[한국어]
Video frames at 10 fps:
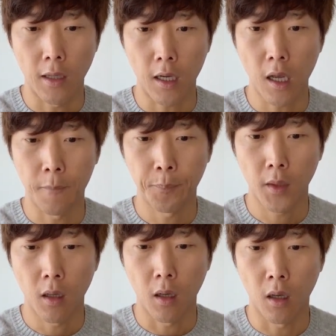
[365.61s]

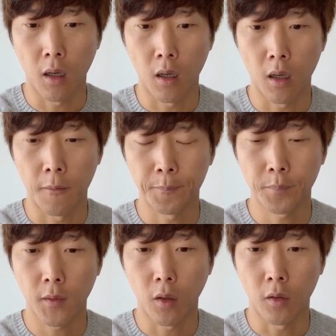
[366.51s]
내가 어,